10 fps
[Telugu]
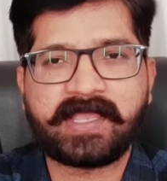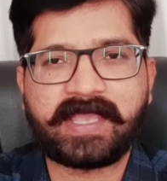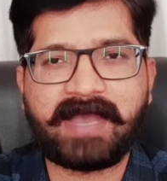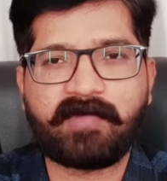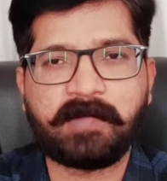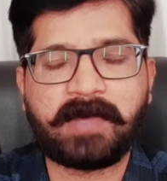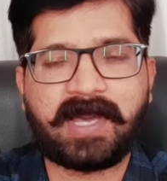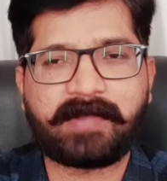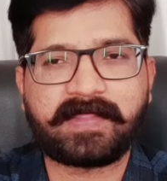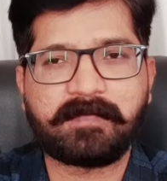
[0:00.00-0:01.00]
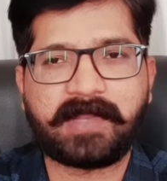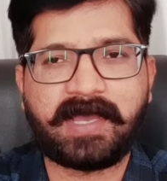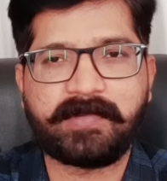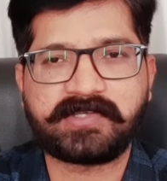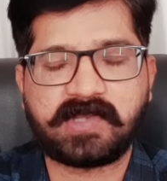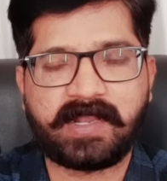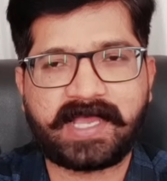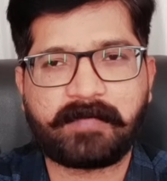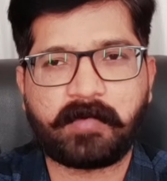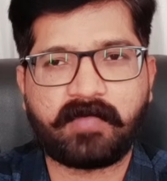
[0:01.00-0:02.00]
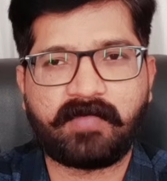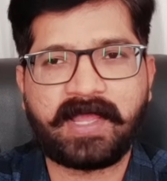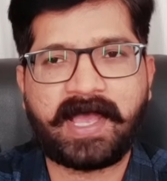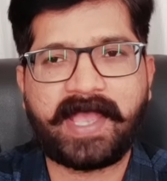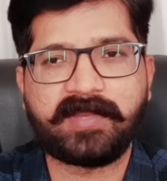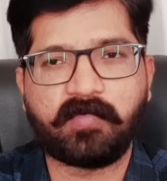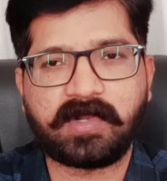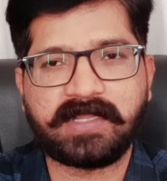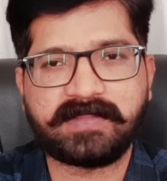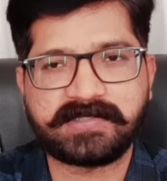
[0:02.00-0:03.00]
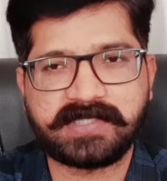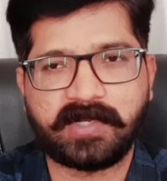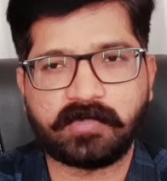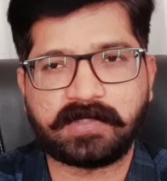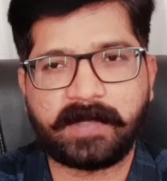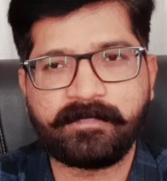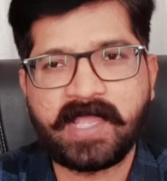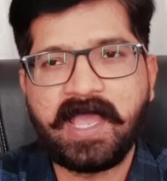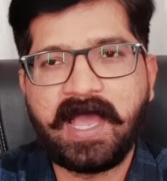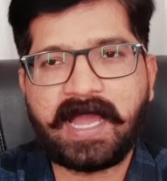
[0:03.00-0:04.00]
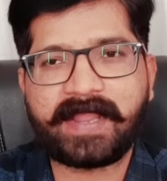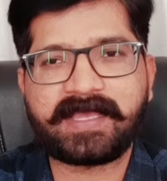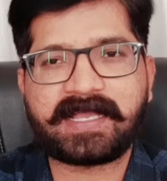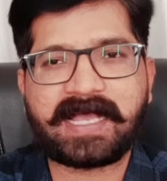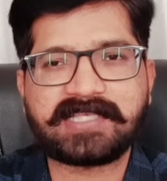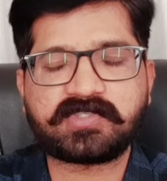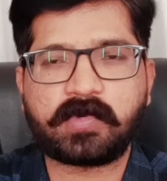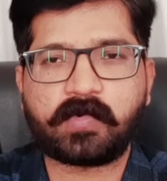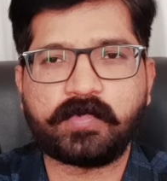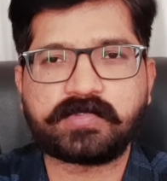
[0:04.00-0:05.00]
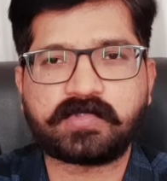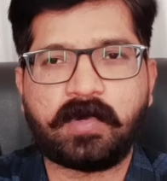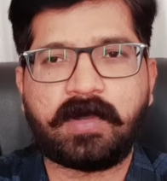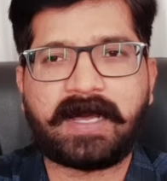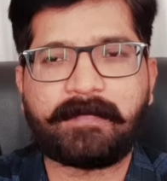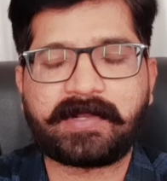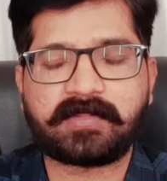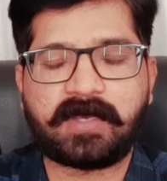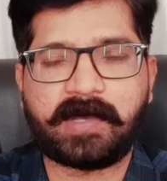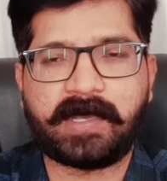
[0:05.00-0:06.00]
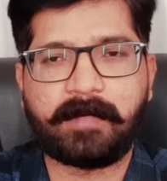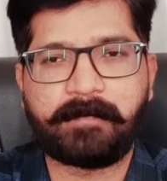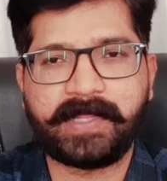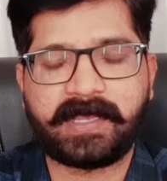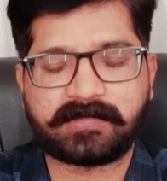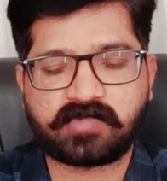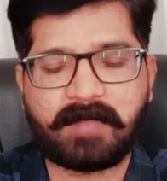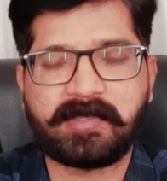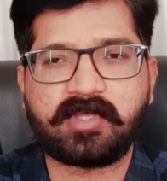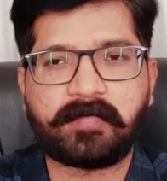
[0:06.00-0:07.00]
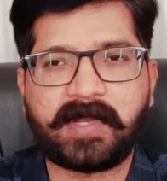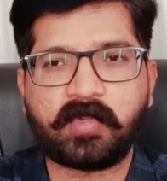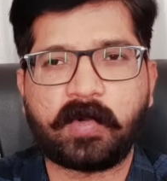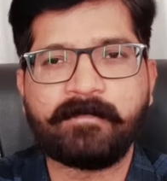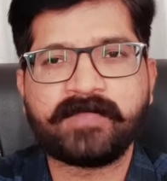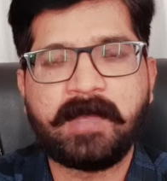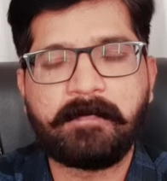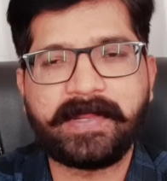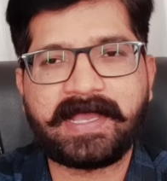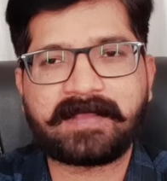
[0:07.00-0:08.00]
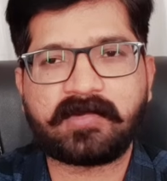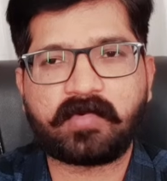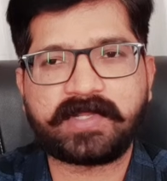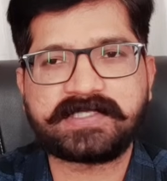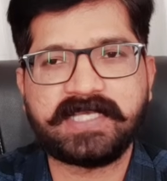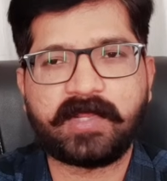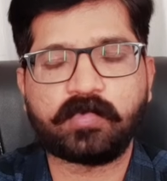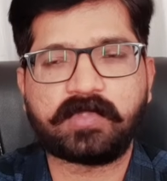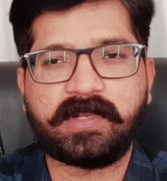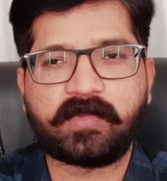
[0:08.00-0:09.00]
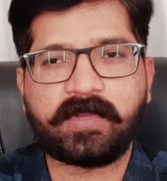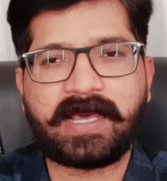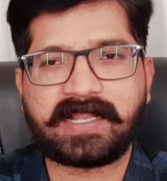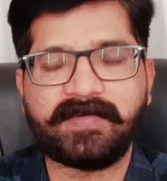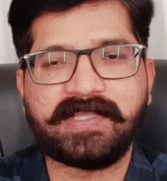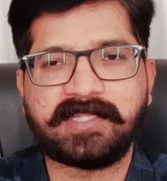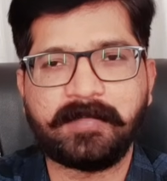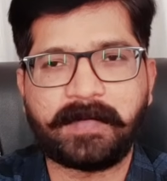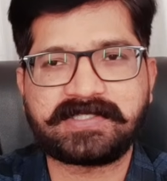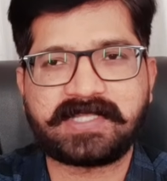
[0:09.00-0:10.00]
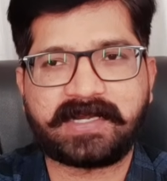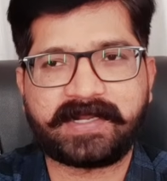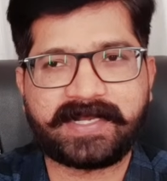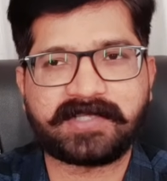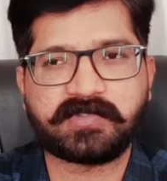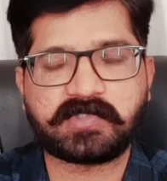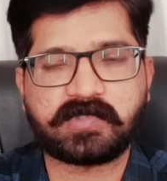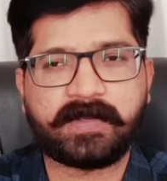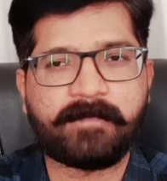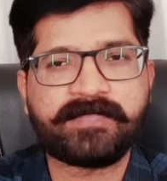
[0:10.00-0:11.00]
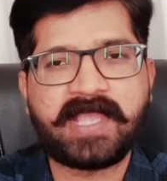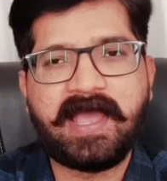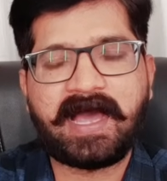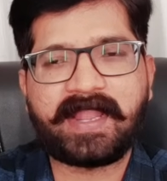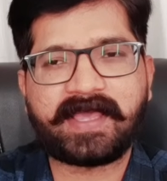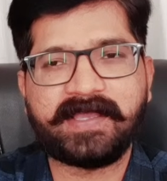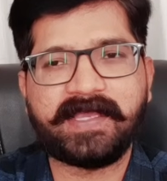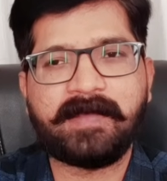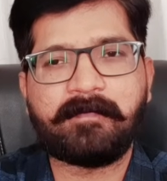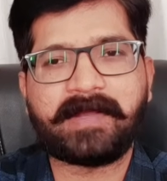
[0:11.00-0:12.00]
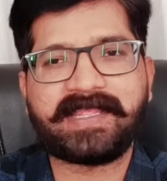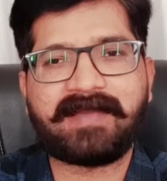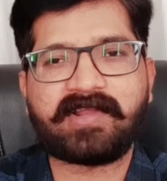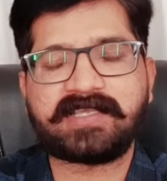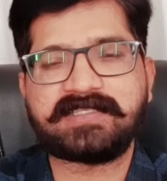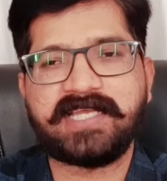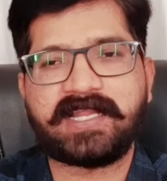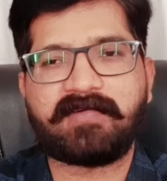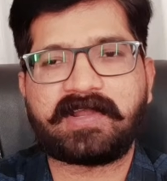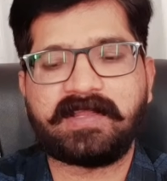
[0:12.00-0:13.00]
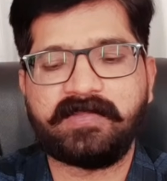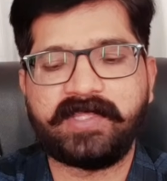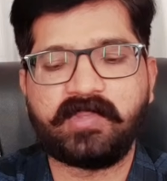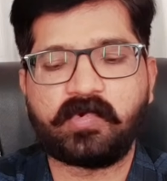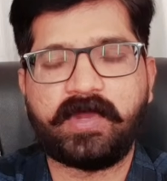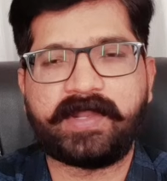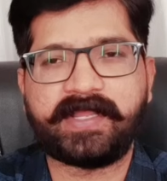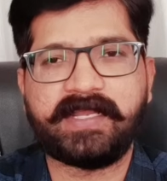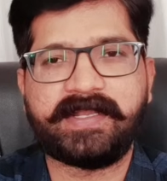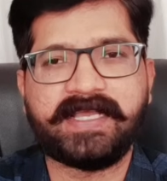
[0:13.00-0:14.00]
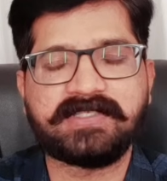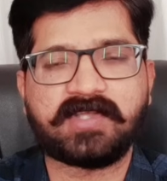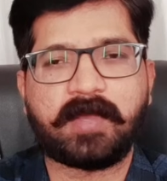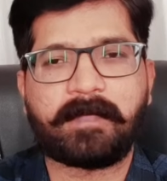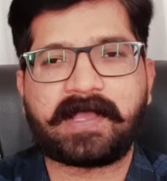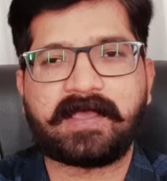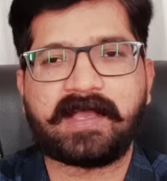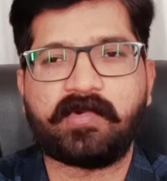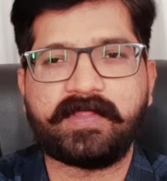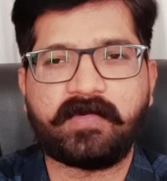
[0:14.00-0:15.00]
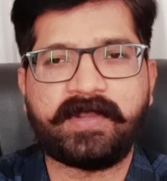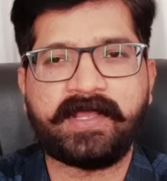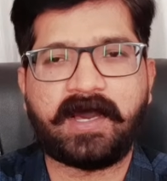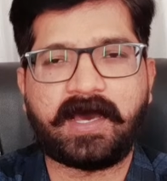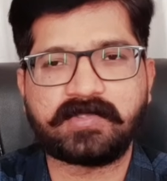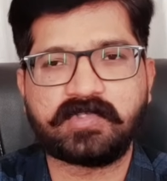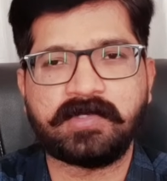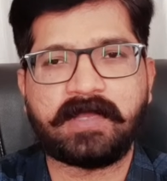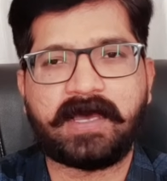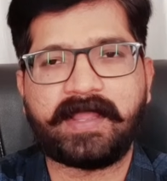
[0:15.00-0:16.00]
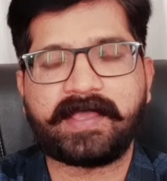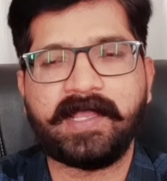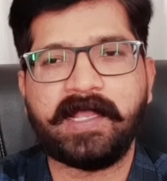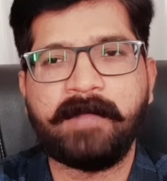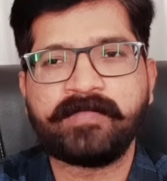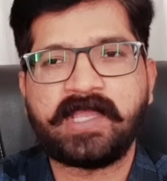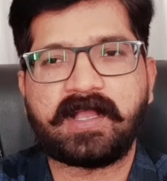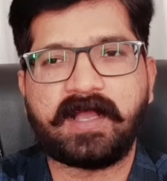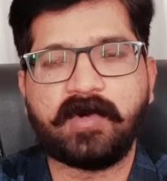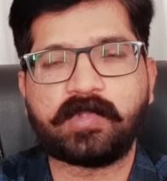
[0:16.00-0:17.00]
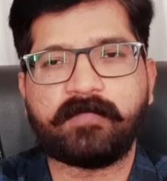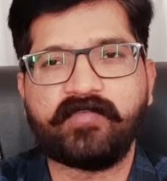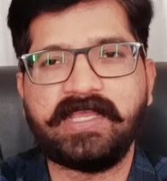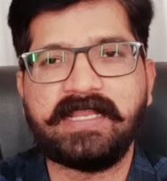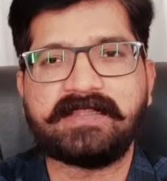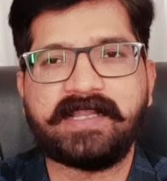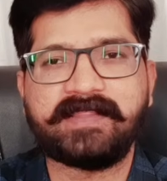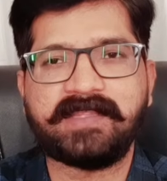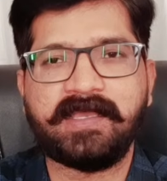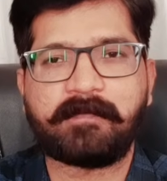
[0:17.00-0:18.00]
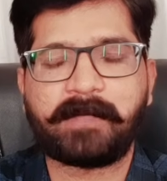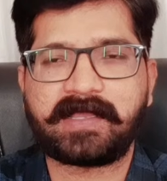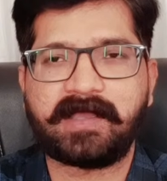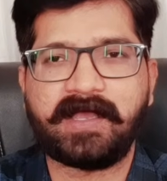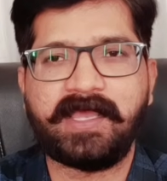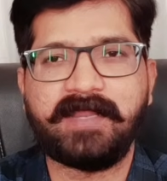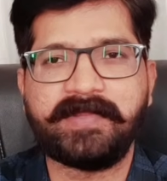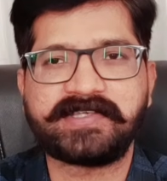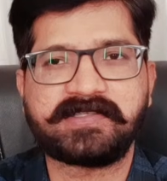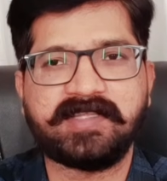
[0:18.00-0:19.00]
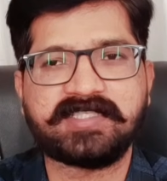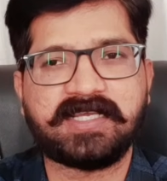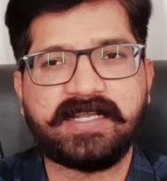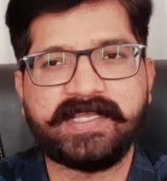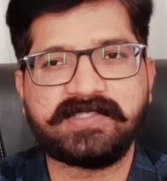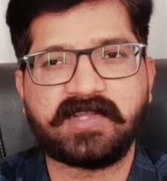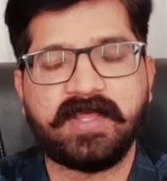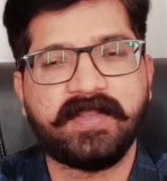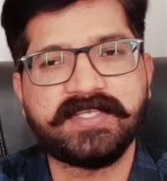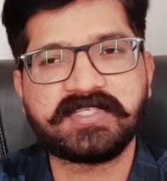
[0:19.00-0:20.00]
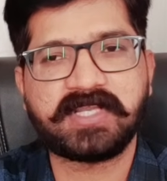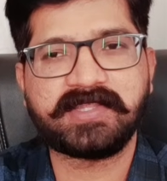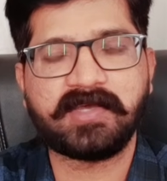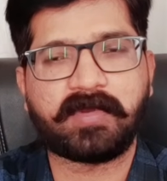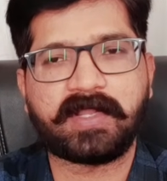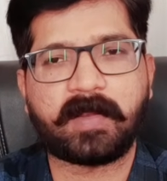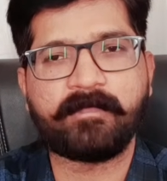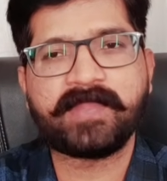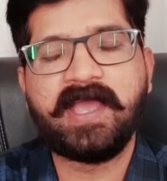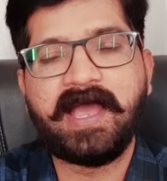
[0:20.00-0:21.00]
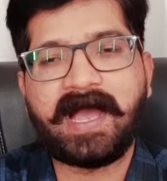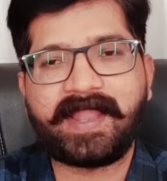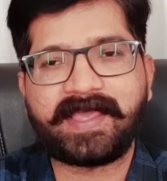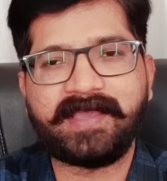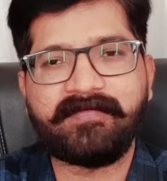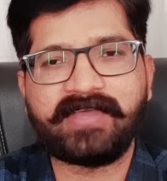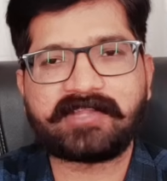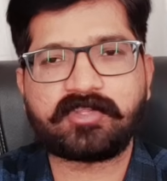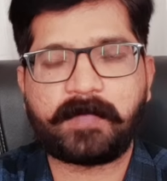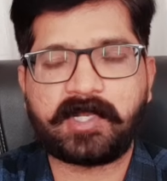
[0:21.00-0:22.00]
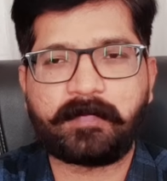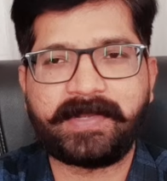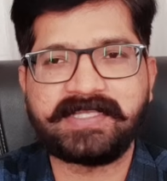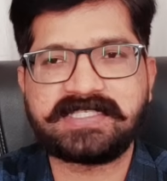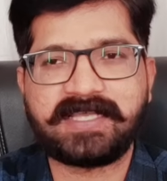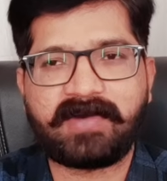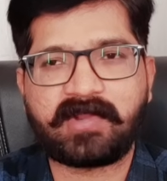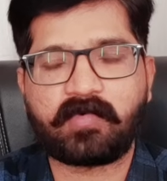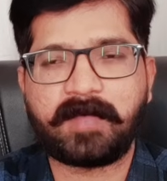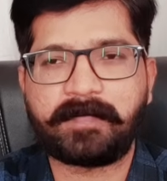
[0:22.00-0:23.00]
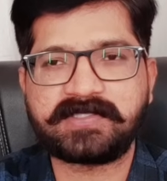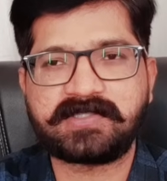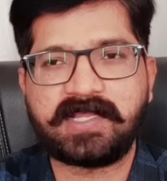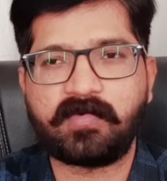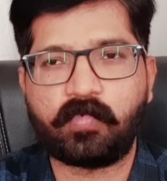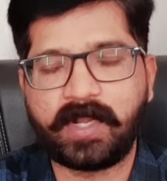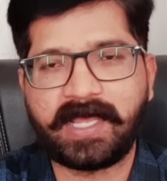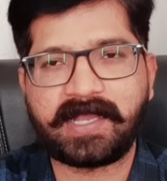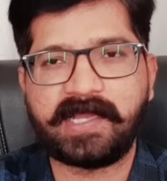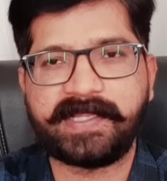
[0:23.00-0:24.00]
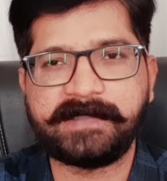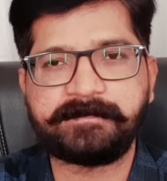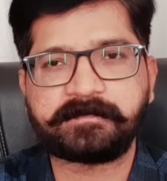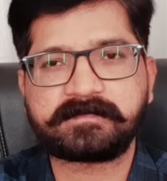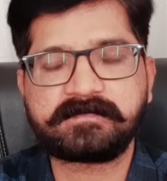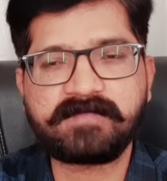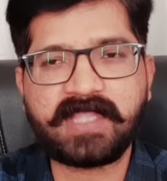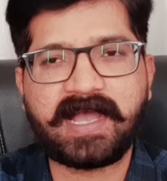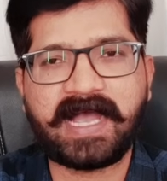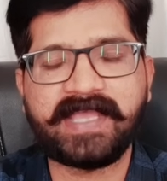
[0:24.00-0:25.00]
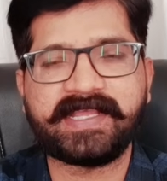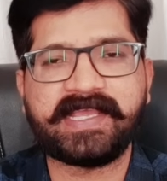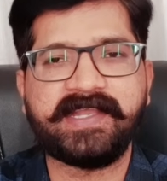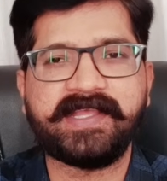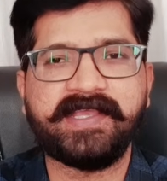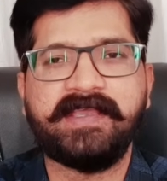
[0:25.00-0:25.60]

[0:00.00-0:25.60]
కేవలం అమర్దీప్ నామినేషన్ లేకపోవడం వల్ల ఆయన ఓట్లు అయితే షేర్ అవుతున్నాయి అలాగే కాస్తో కూస్తో అమర్తో ప్రియా శోభతో పాటు ప్రియాంక కూడా షేర్ అవుతున్నట్టు కూడా అర్థమవుతుంది ప్రస్తుతానికి ట్రెండ్ చూస్తుంది అలాగే మరి ఎవరికి షేర్ అవ్వట్లేదు ఎందుకు అంటే డేంజర్లో పక్కాగా ఉన్నది ఎవరంటే అర్జున్ అలాగే గౌతమ్ వీళ్ళిద్దరైతే పక్కగా ఎలిమినేషన్ దిశగా డేంజర్లో లీస్ట్లు అయితే ఉన్నారు అలాగే వీళ్ళతో పాటు ప్రిన్స్ ఎవరు కూడా ప్రస్తుతానికి ఉన్నా కానీ ఆయనకేంటి